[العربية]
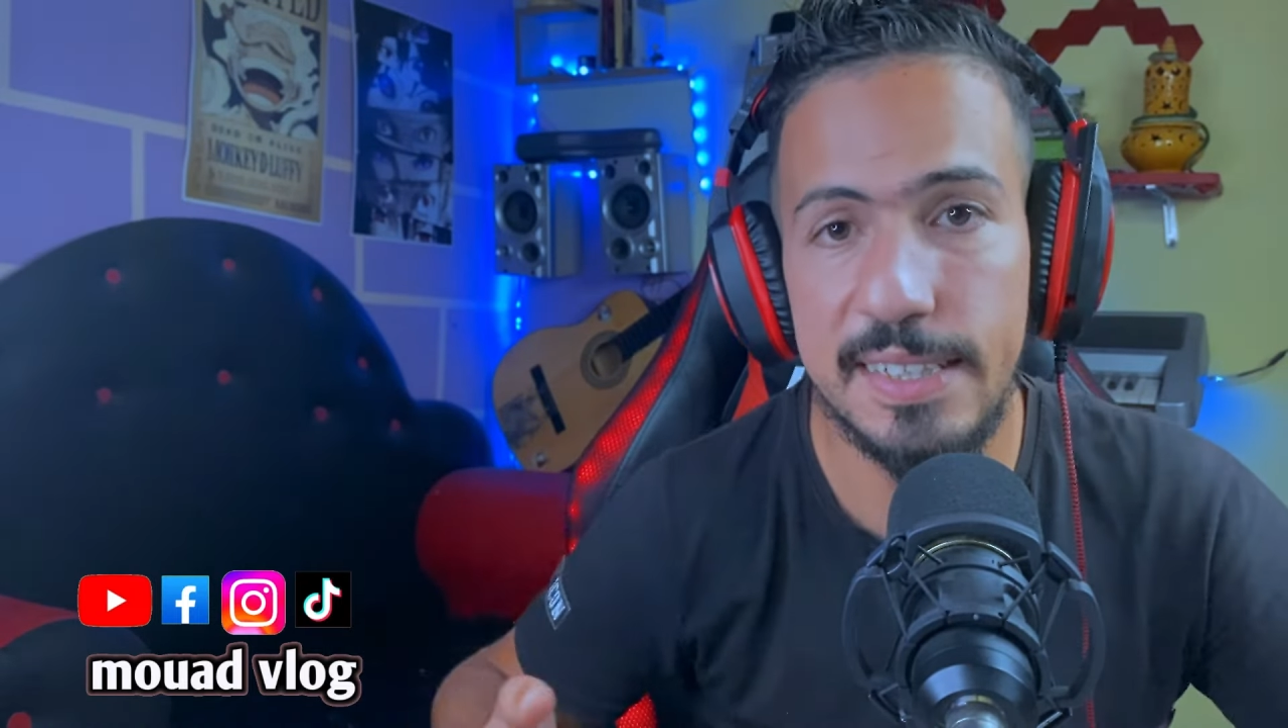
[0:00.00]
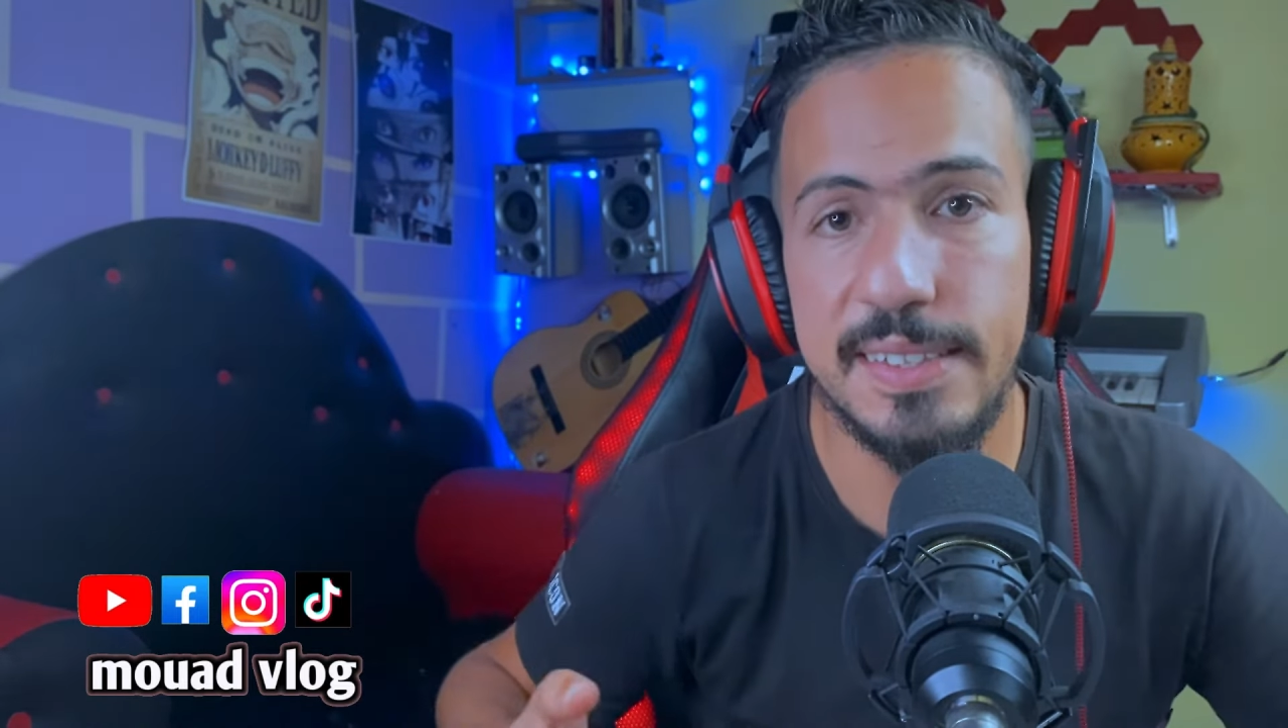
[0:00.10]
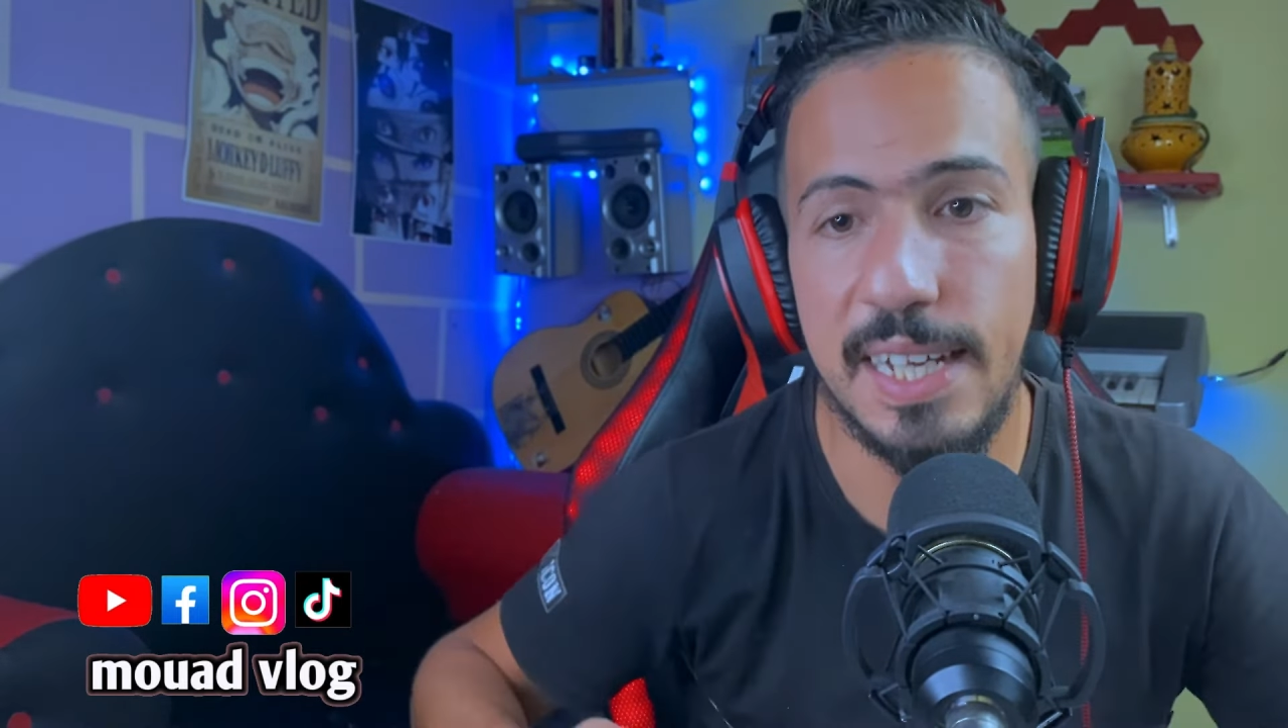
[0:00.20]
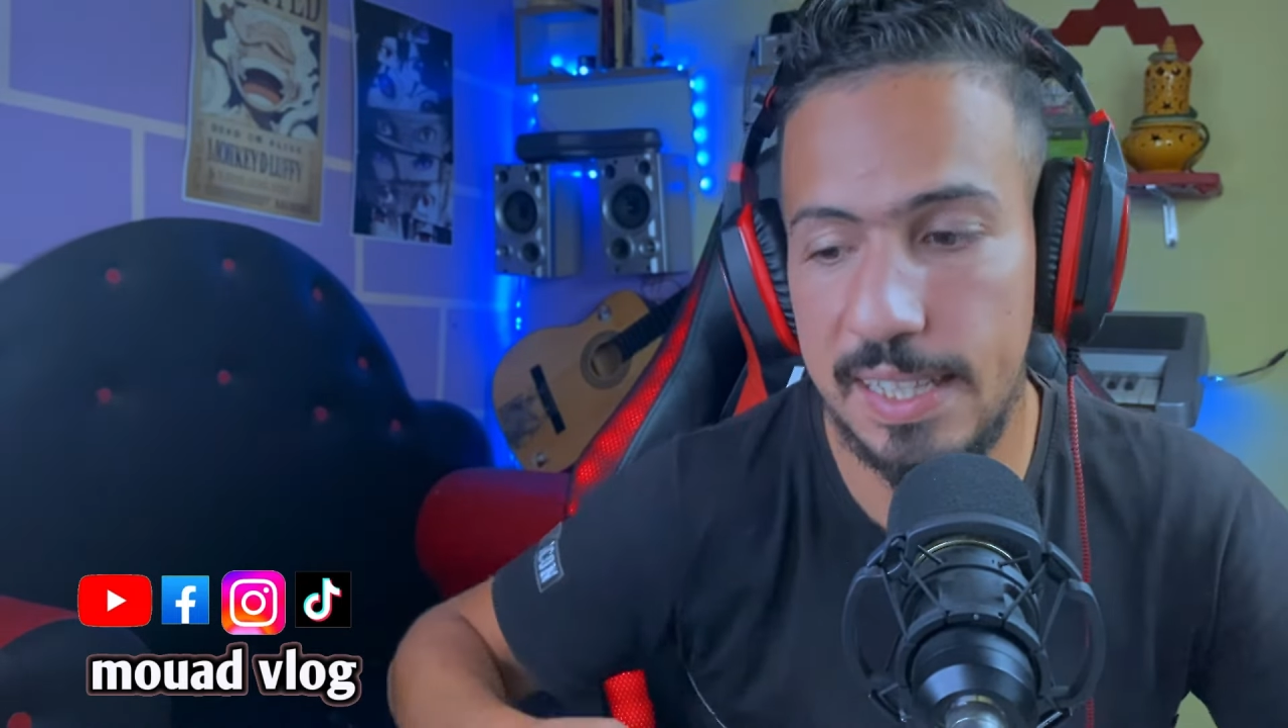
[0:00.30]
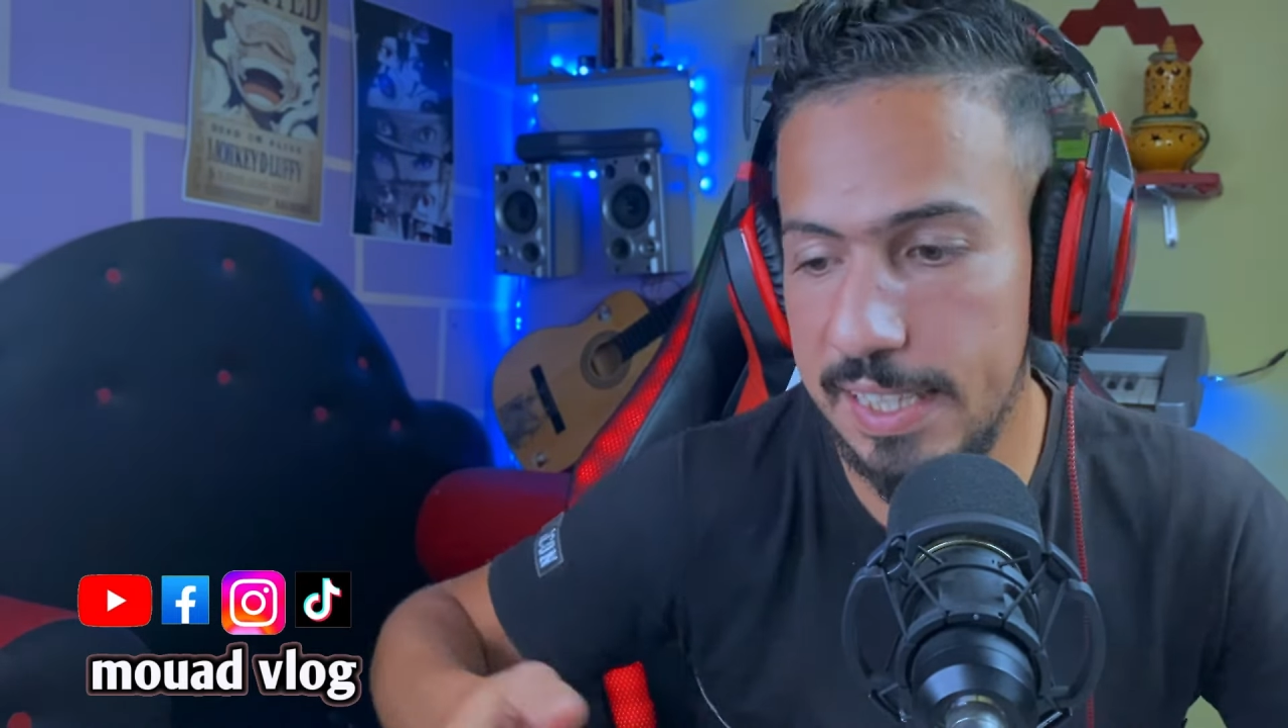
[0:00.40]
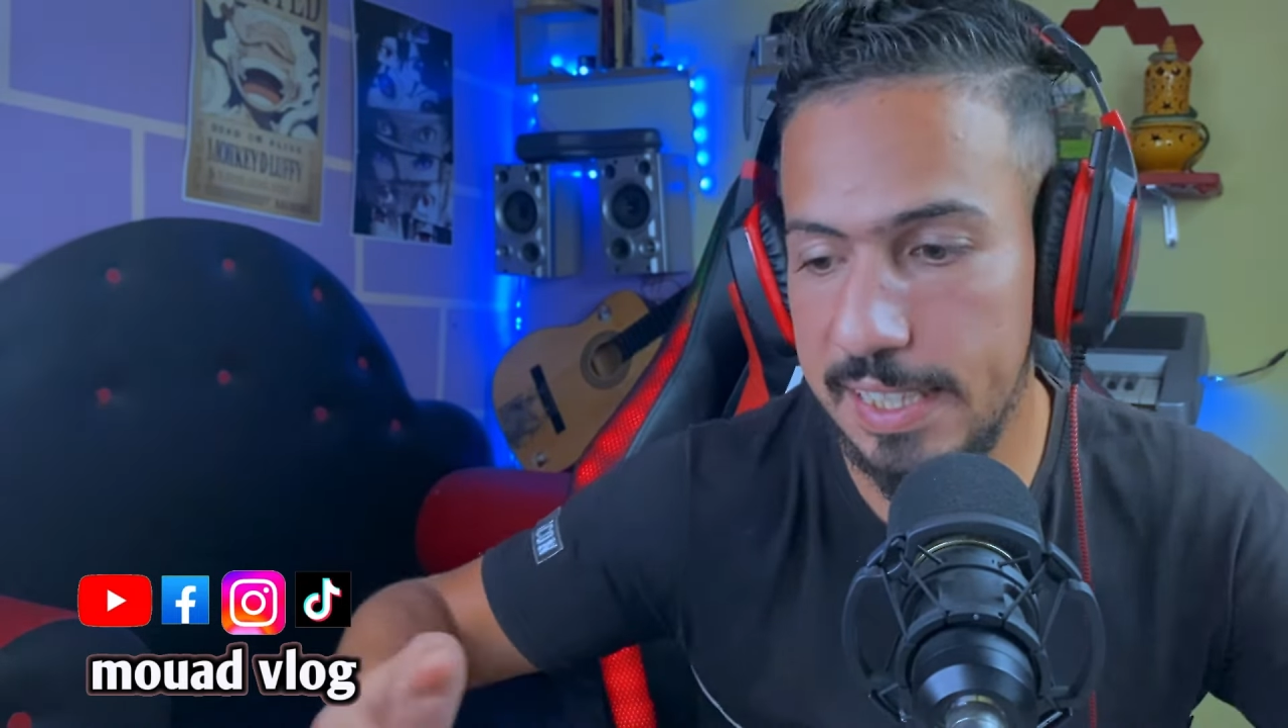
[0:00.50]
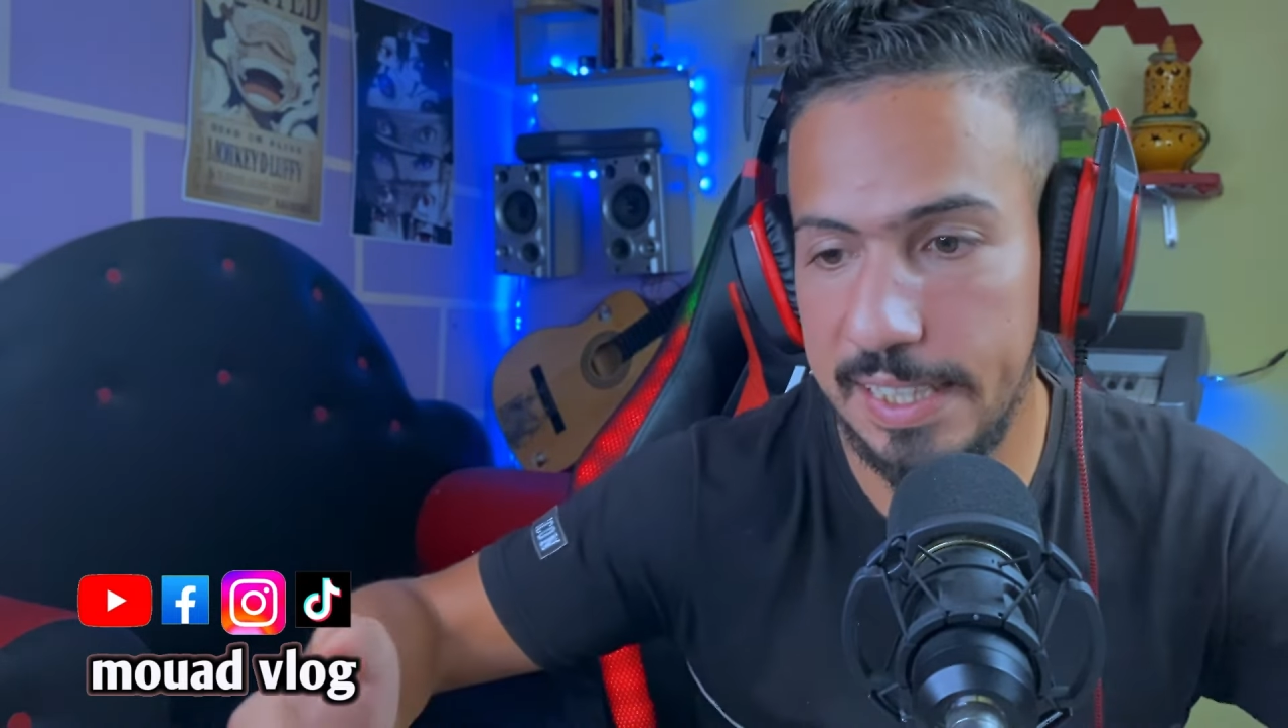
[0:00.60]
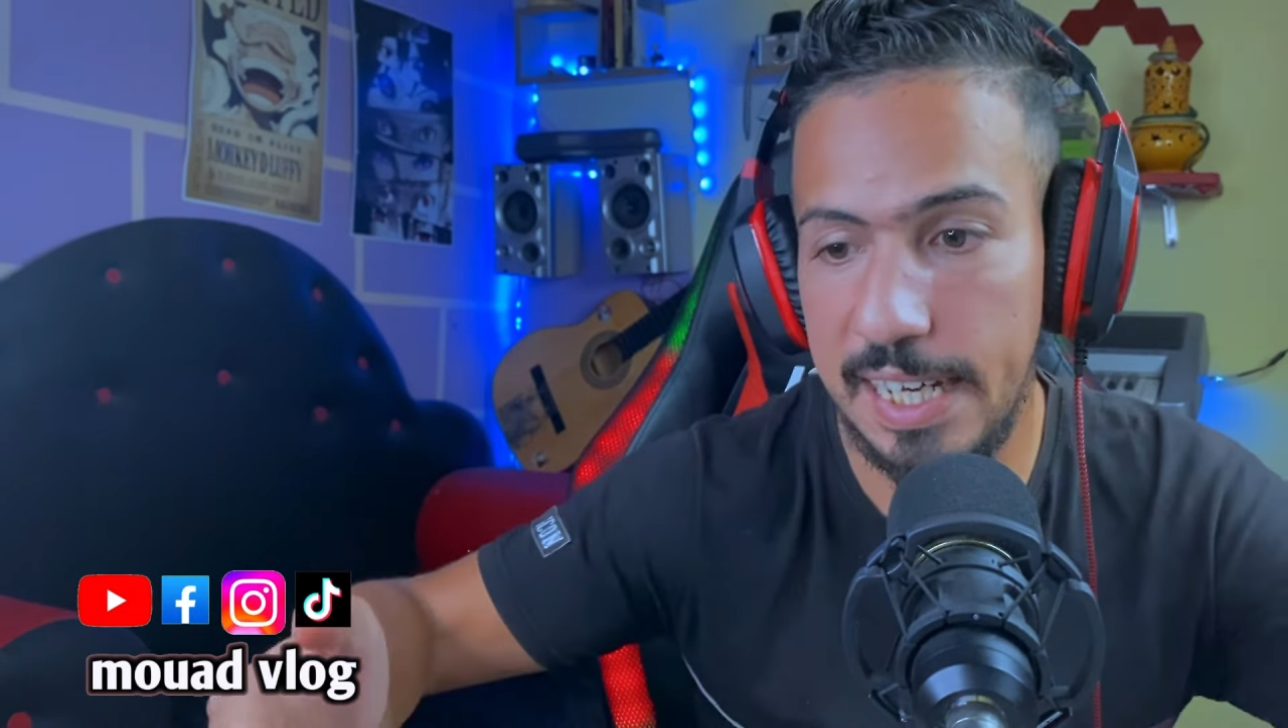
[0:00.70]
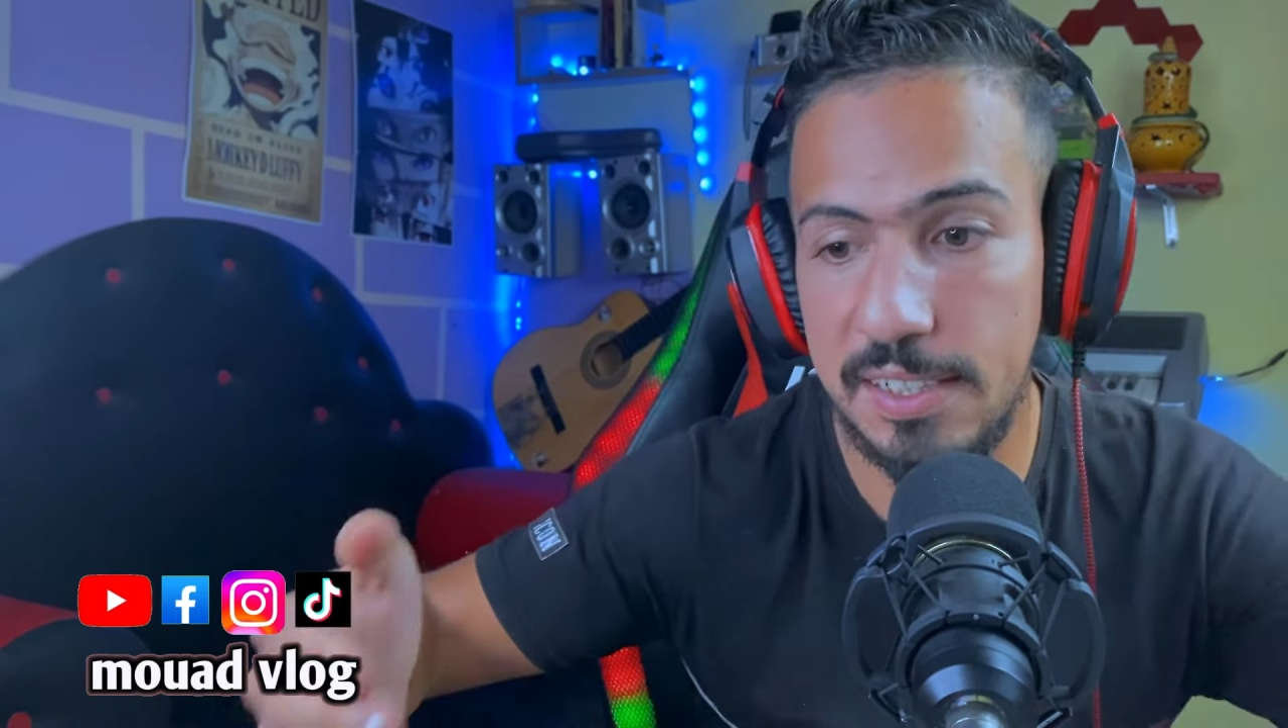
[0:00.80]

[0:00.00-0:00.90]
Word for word: الدليل على هذا